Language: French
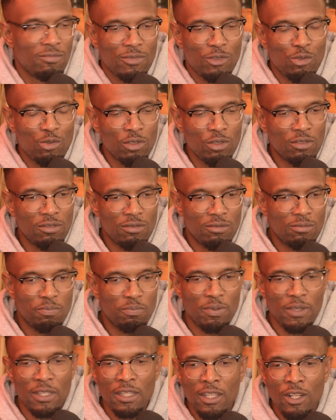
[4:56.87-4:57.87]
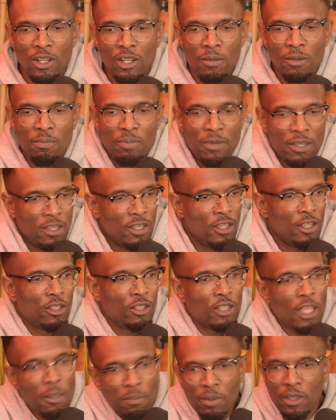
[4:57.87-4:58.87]
écoute, Pénélope
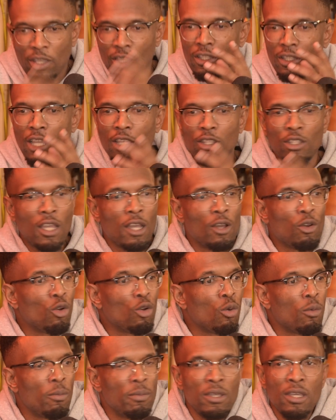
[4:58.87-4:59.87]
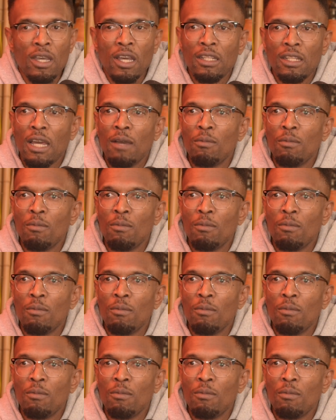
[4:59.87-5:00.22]
t'es prête à retomber en